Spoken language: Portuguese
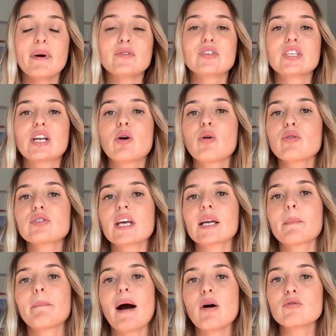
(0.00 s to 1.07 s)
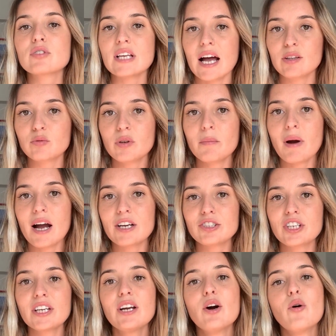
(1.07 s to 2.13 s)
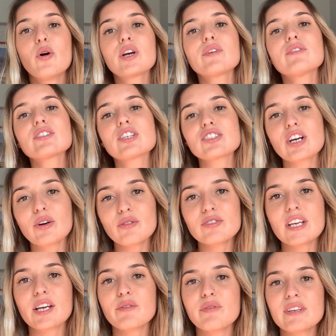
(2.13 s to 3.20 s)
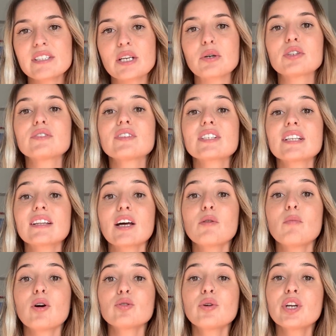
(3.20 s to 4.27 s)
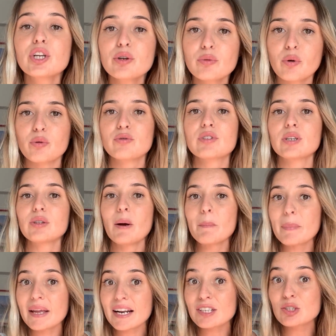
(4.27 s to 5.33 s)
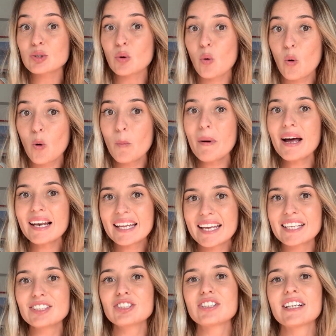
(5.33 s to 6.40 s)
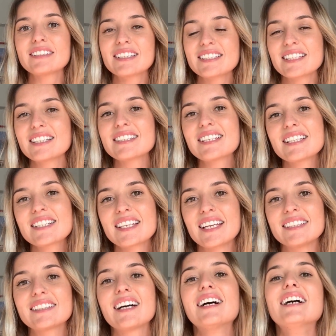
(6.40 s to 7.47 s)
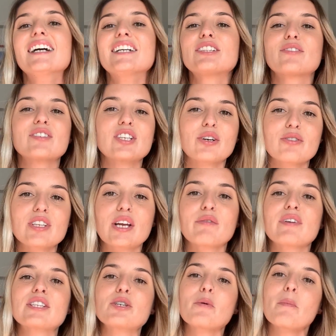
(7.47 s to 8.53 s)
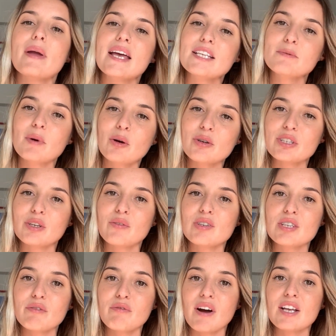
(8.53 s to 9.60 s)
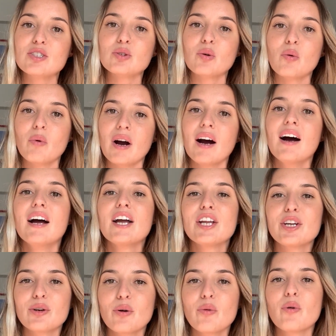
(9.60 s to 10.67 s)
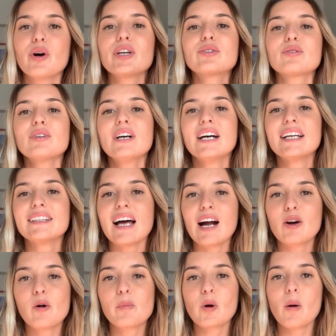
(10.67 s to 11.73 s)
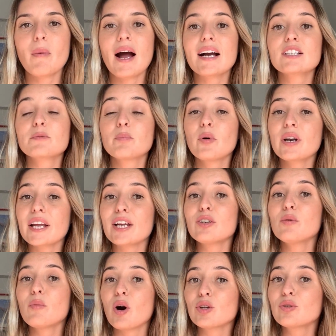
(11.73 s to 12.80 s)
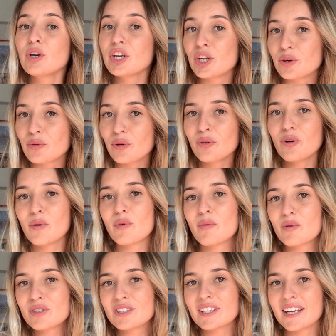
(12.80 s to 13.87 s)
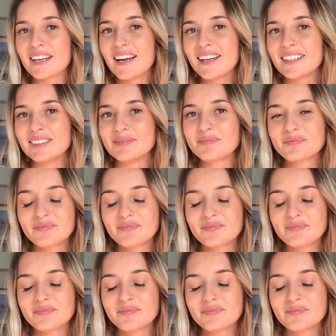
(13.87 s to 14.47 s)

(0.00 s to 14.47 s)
mas você não consegue pausar a tua imagem, o que você já consegue fazer quando você está no modo Hero, usando apenas uma lente da 360. Então você consegue fazer a mesma coisa que você faz com a Hero 8 na GoPro Max, porém no modo Hero, como eu mostrei aí.